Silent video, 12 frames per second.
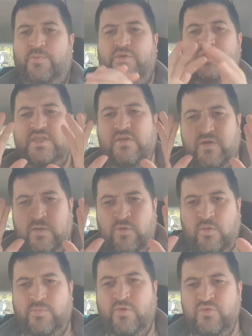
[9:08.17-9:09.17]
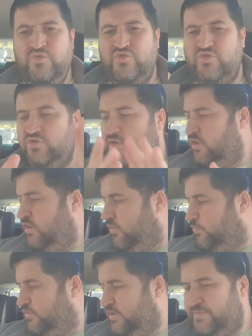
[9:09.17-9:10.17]
petit vraiment bonus
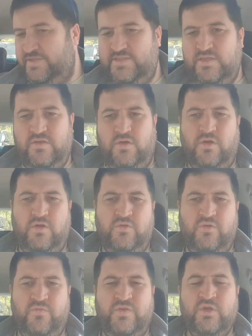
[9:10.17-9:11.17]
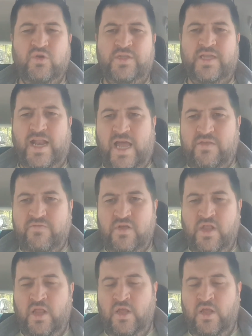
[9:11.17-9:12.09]
pour être précis de Vide Grenier Live.